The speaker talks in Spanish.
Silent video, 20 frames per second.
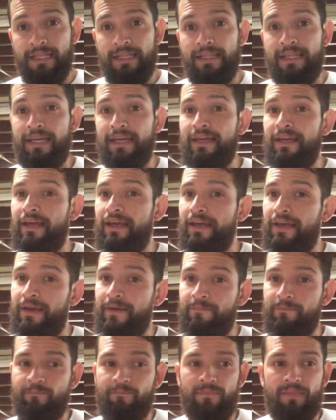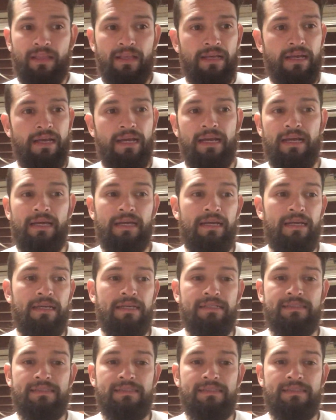de que eh, eh,